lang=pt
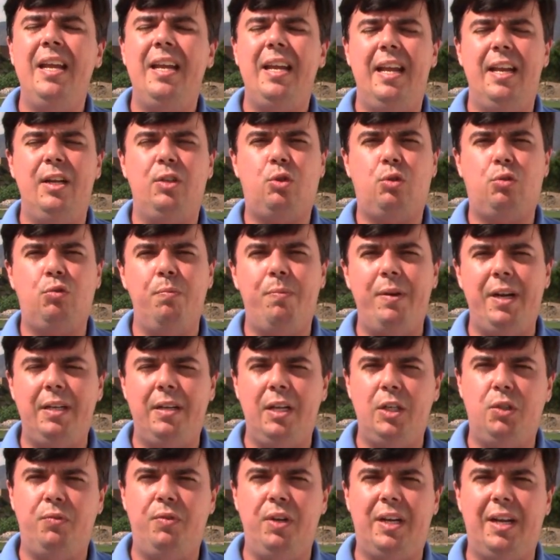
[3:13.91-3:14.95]
ele é super
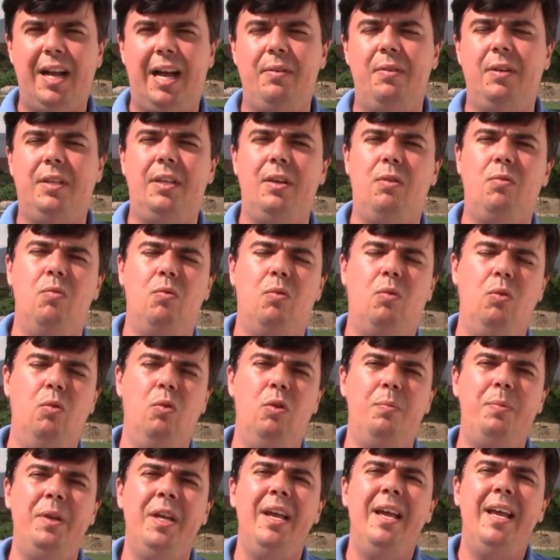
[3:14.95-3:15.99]
identificado aqui com o
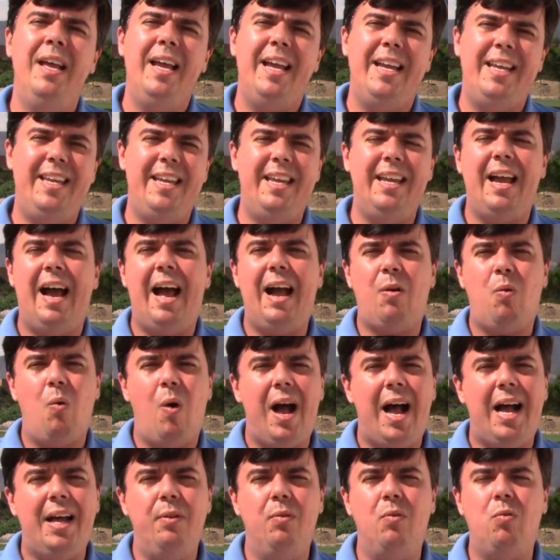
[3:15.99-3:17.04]
clube e
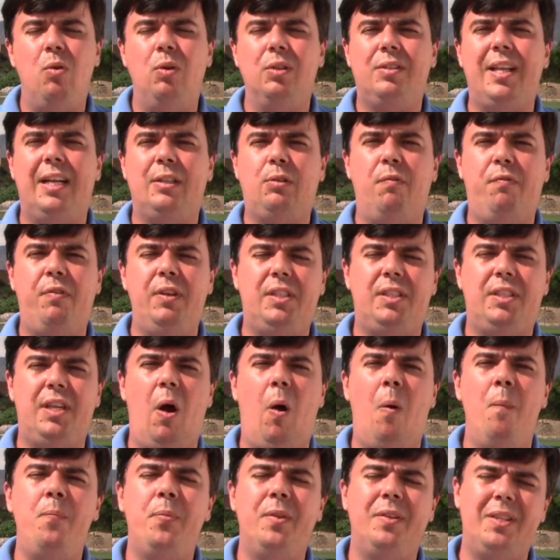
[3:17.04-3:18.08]
aguarda um contato
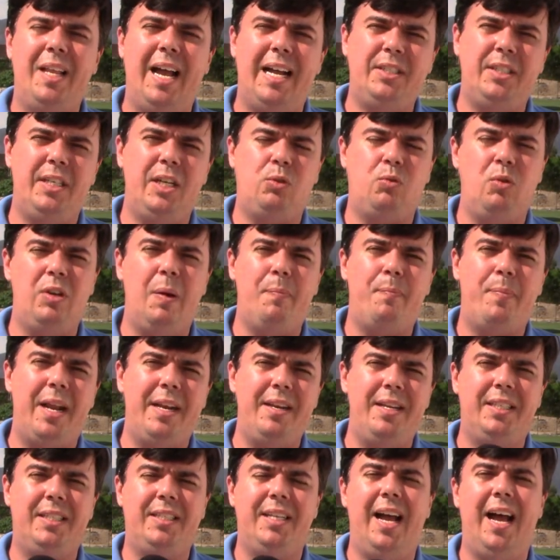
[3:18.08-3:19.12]
oficial da diretoria para
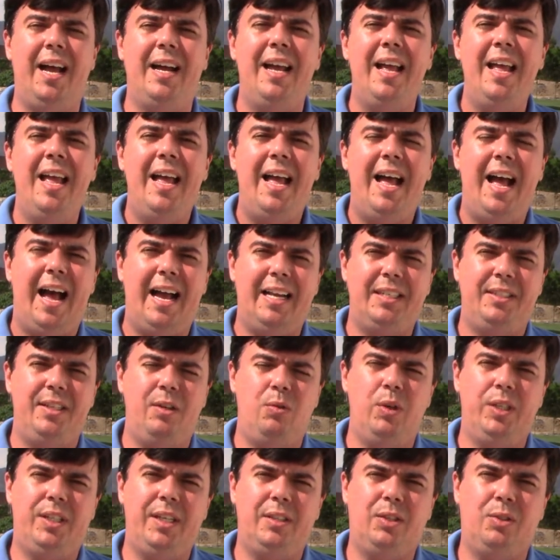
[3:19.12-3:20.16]
iniciar as
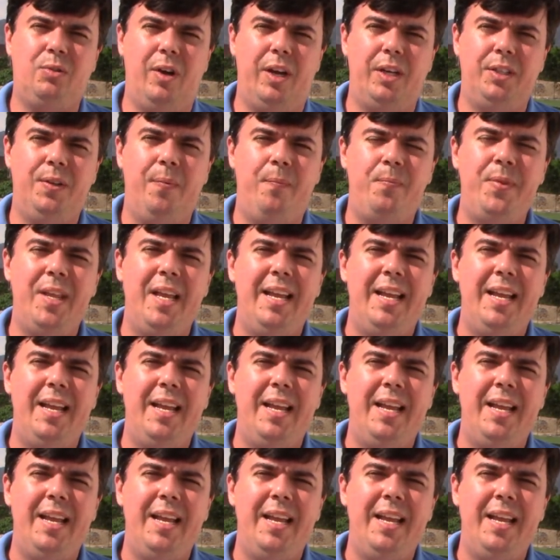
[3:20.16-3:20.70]
negociações.